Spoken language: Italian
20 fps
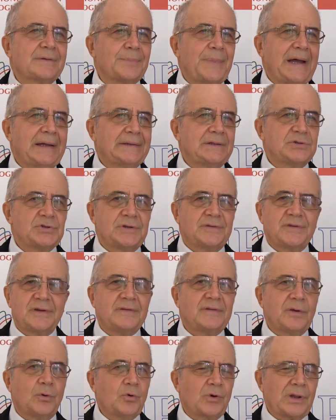asmatici se
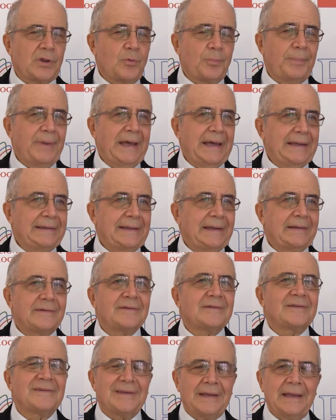si curano bene,
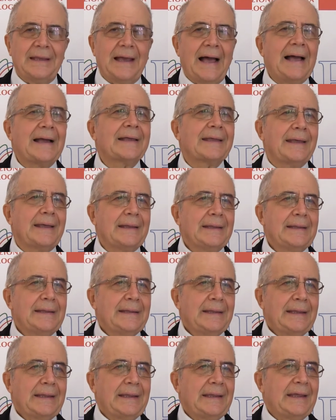se anche
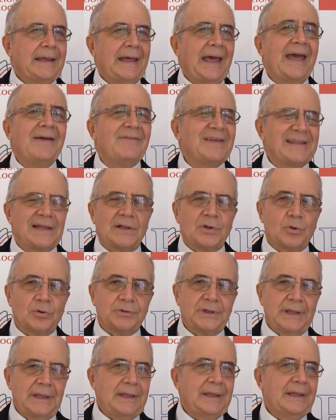eh, evitano
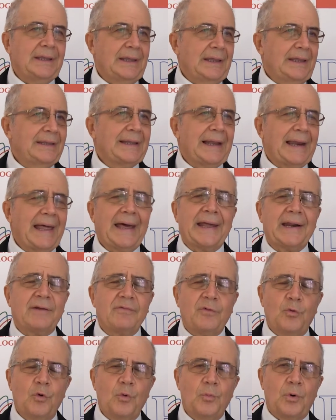di inalare
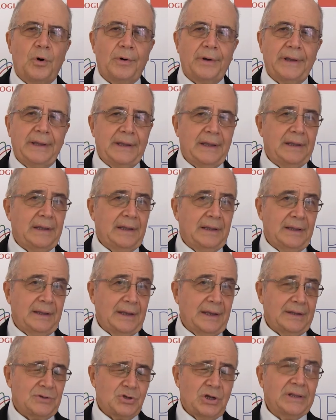fumo e,
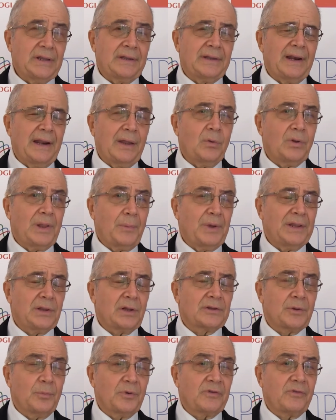e agenti dell'inquinamento
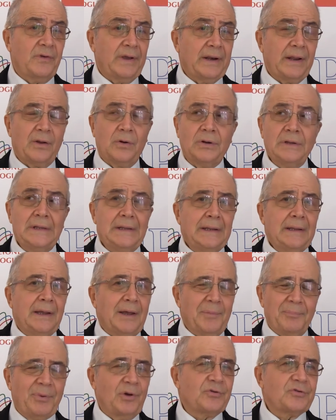atmosferico
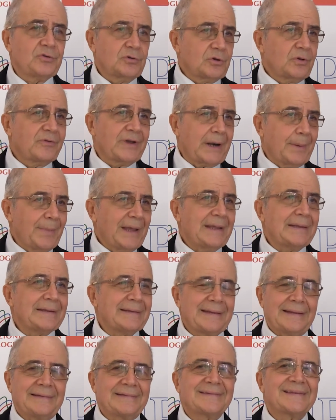eh, possono
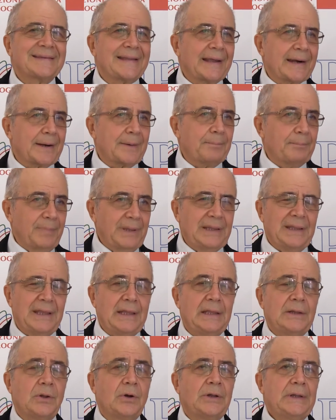veramente star
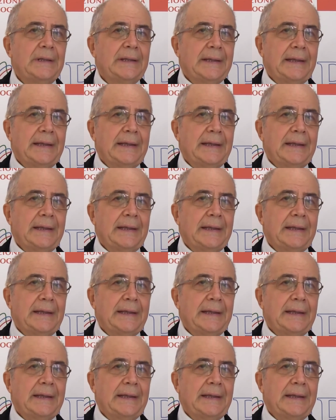benino.